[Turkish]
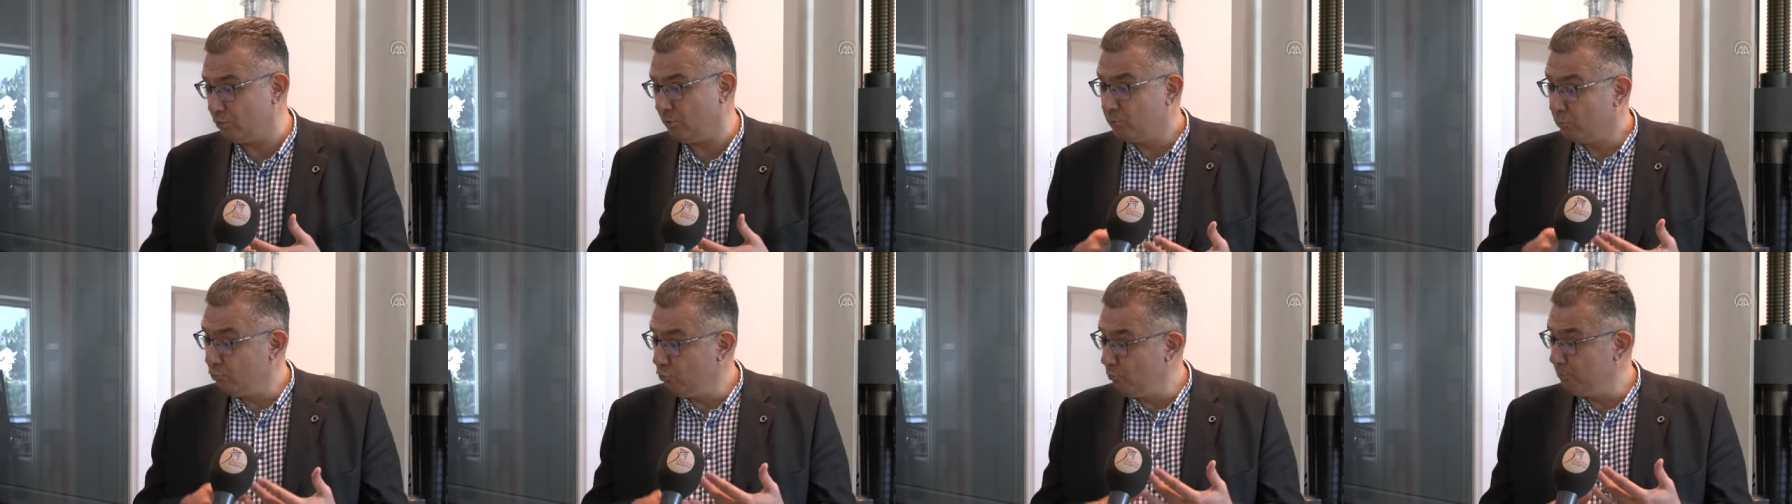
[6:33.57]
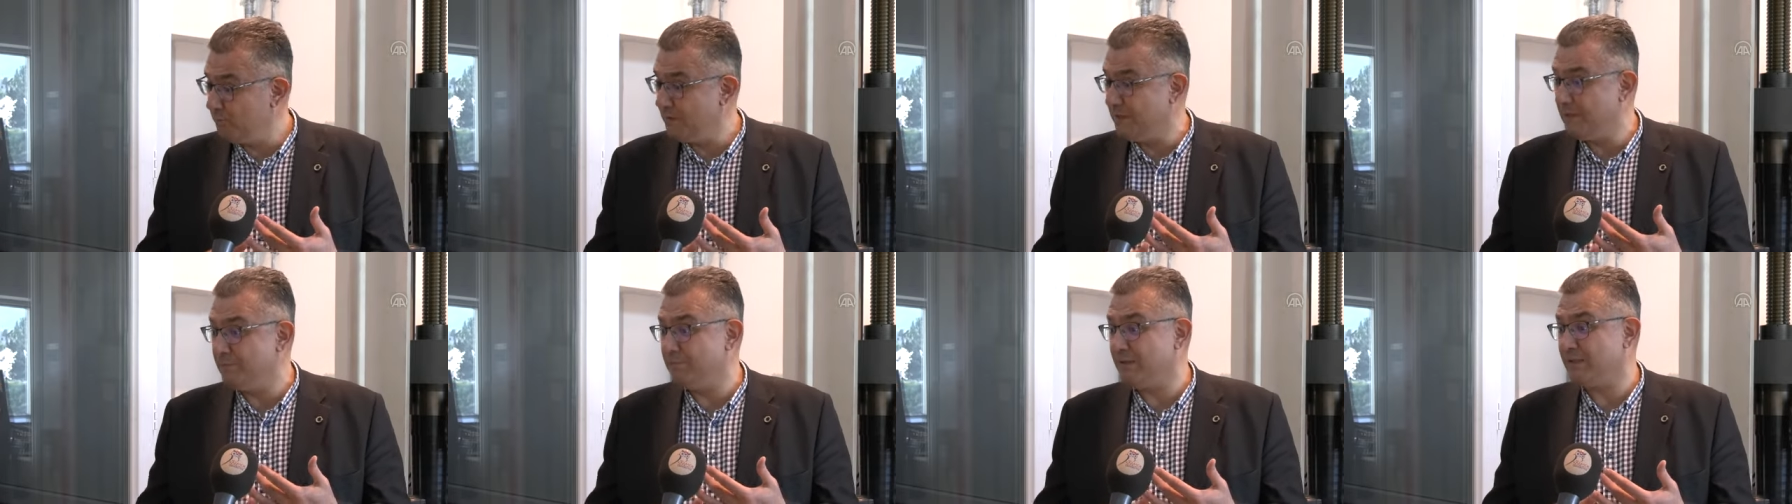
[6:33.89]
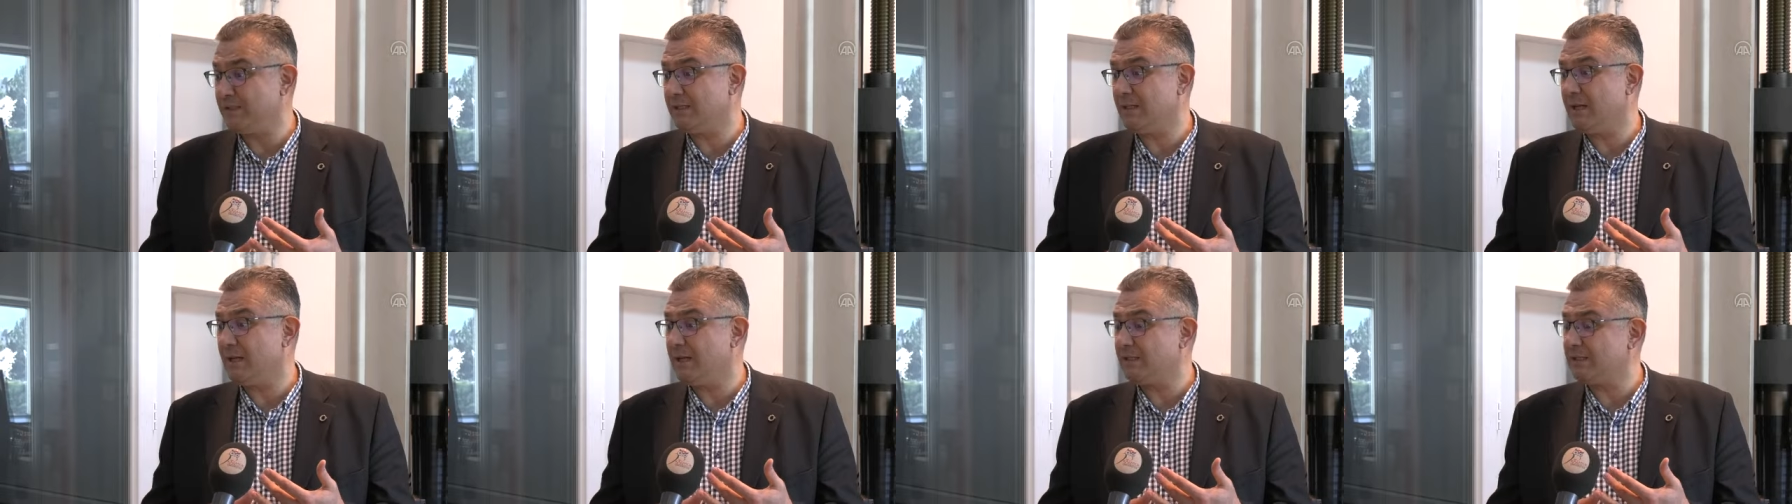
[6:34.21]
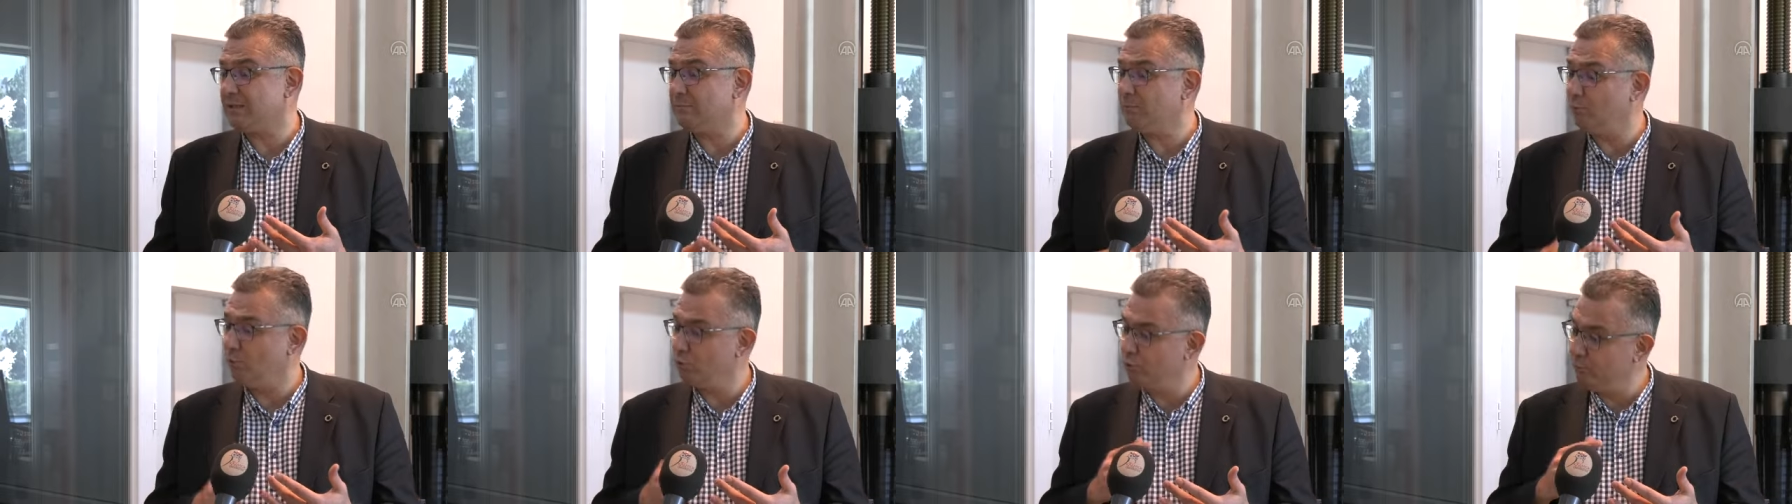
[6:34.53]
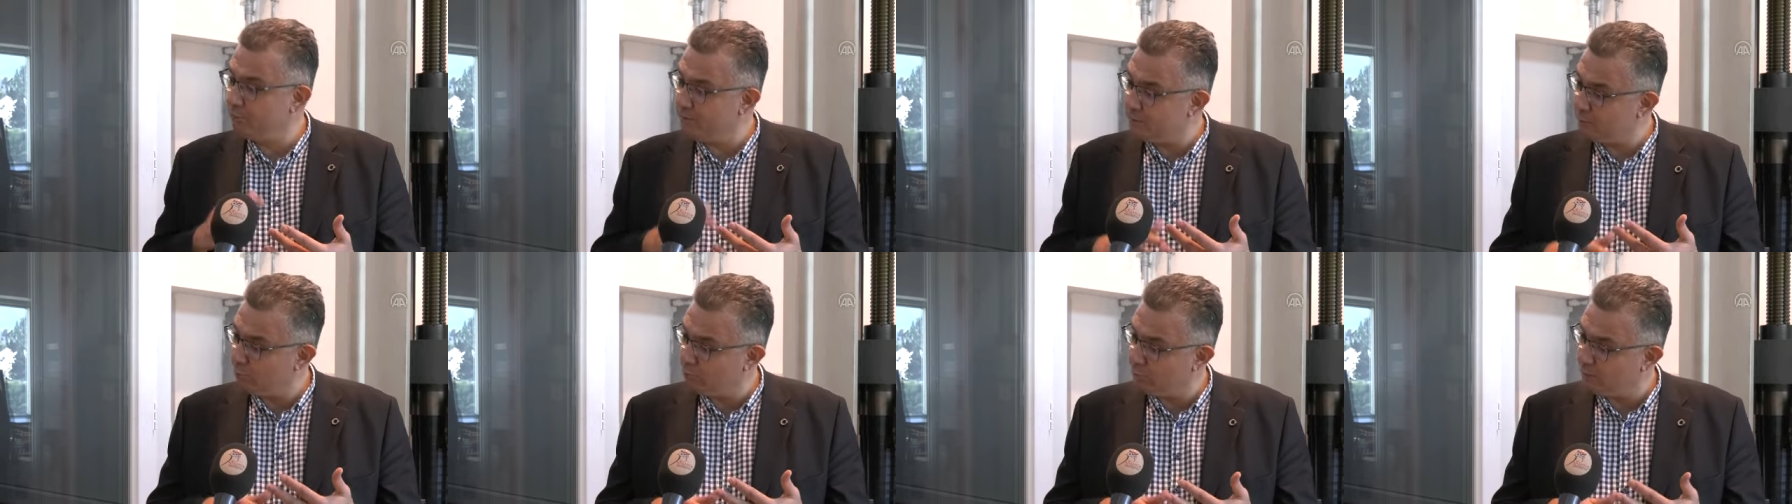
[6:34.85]
Bunun bilinmesi lazım. Onu
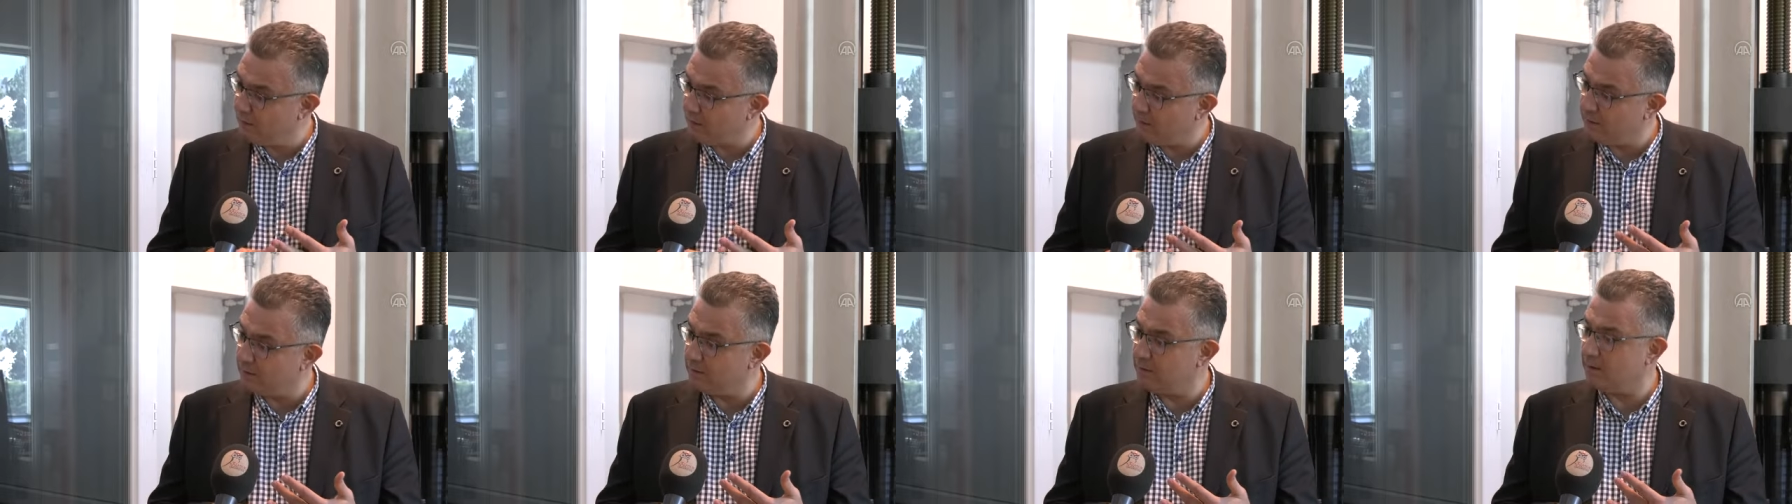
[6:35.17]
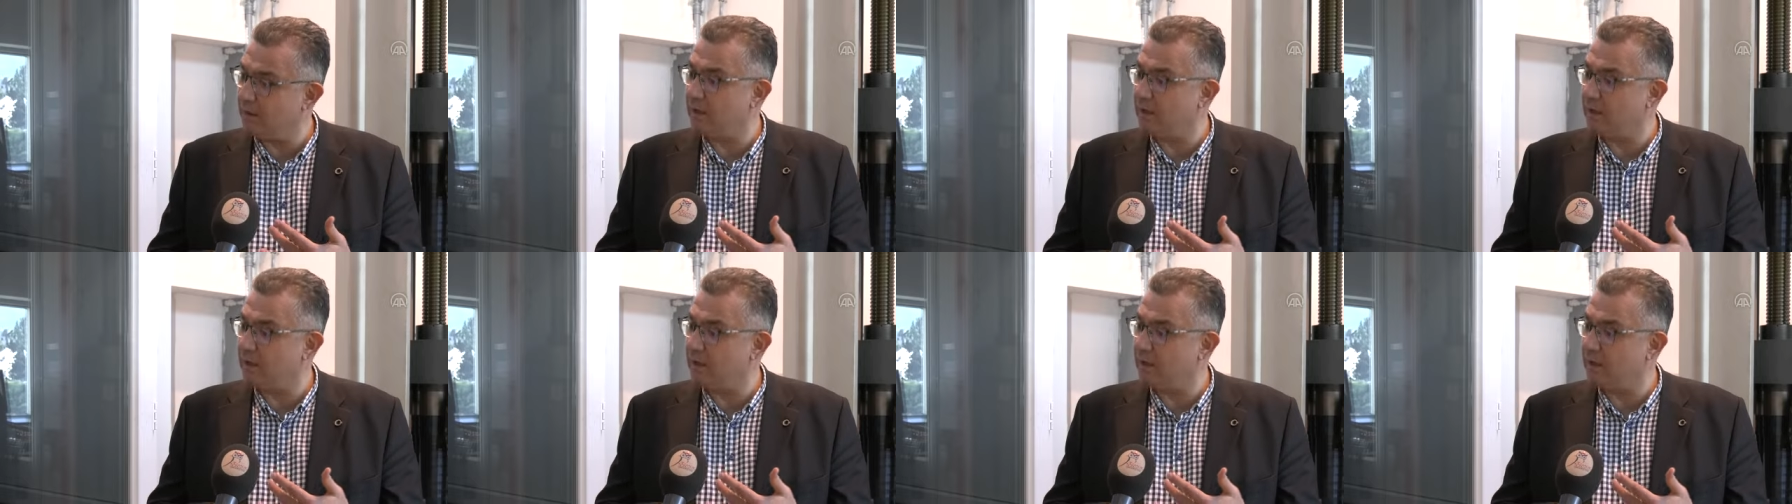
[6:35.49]
biz burada